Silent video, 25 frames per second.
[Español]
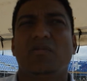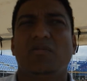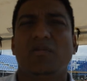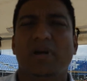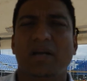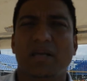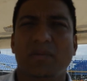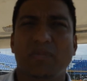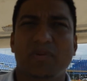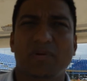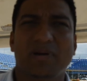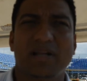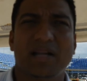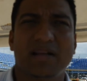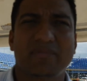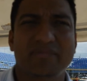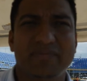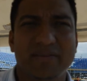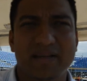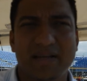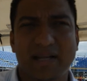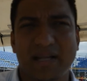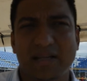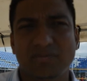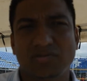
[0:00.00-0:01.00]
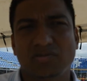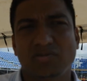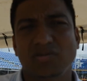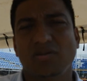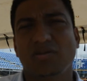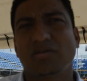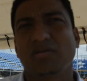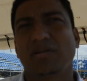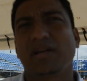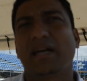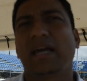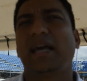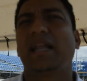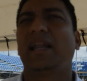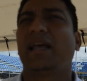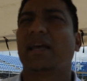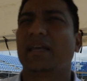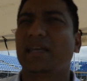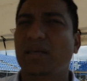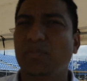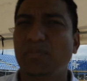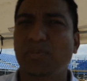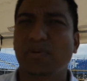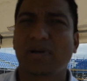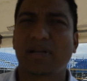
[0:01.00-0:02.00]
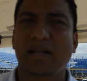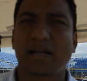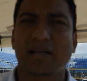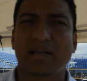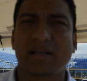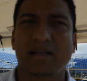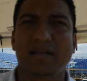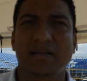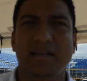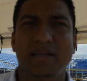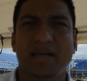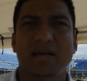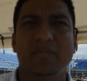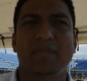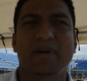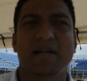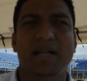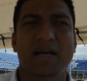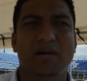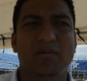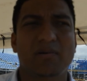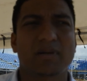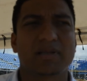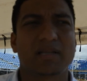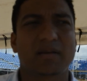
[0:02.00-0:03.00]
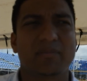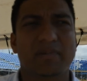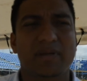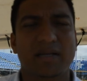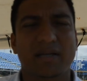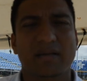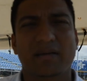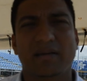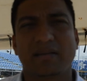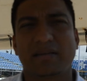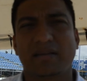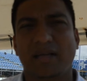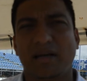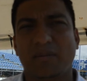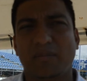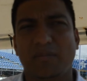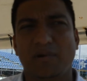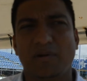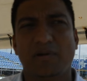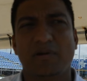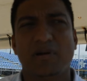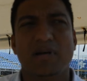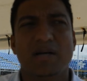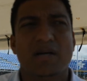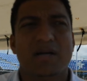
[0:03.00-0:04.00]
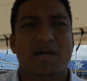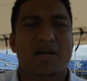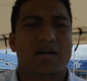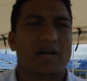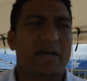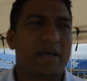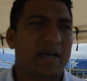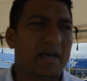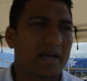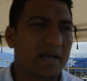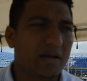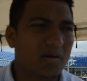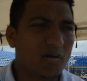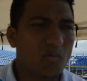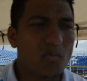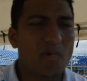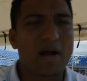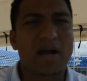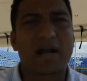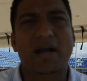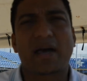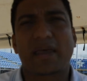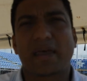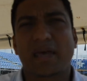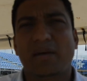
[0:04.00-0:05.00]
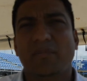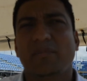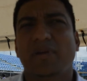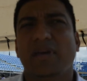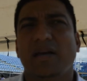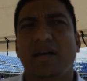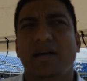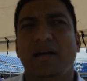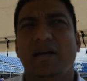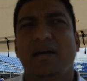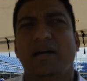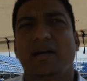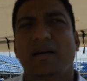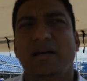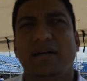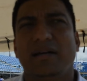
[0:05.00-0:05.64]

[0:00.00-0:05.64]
un equipo de la federación, el equipo de la alcaldía de Managua también, que estamos como academia